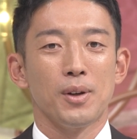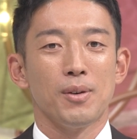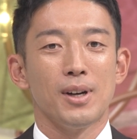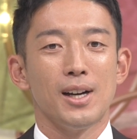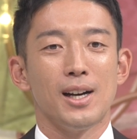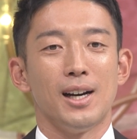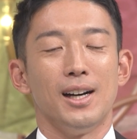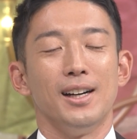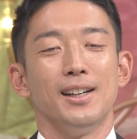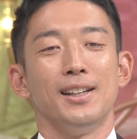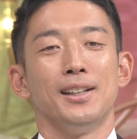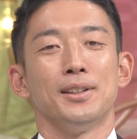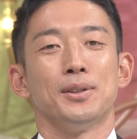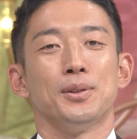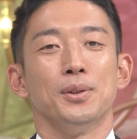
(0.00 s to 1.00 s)
れは、
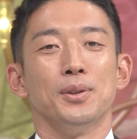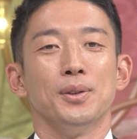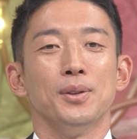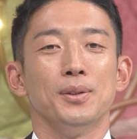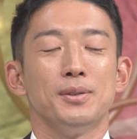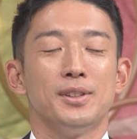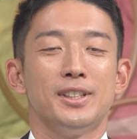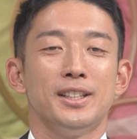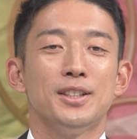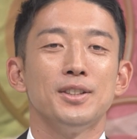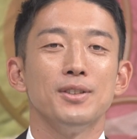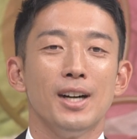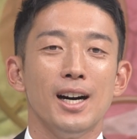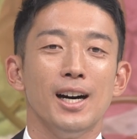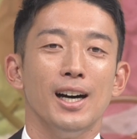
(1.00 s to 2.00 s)
えっと、
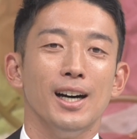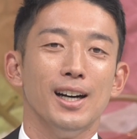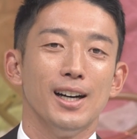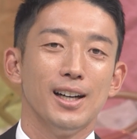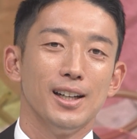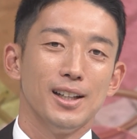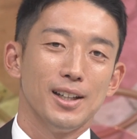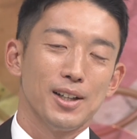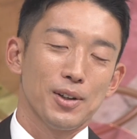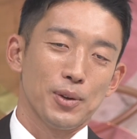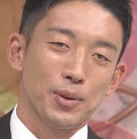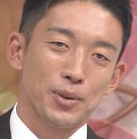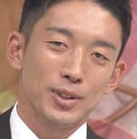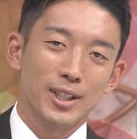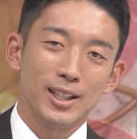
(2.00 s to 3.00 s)
実は
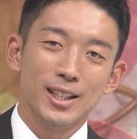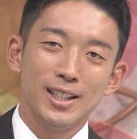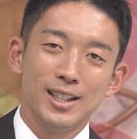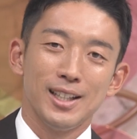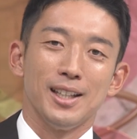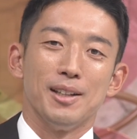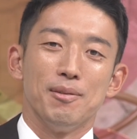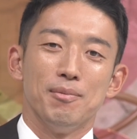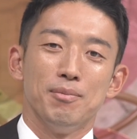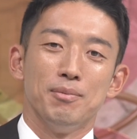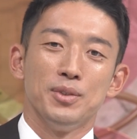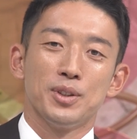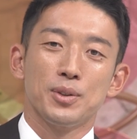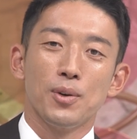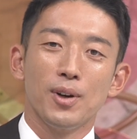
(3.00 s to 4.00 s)
この先に
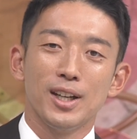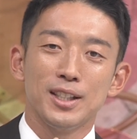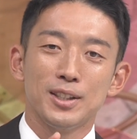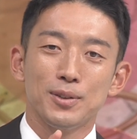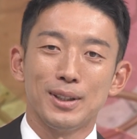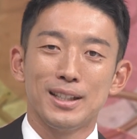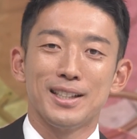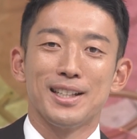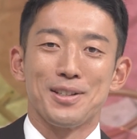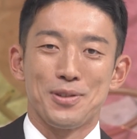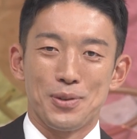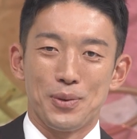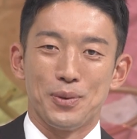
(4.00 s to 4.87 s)
息子が座ってたんですよ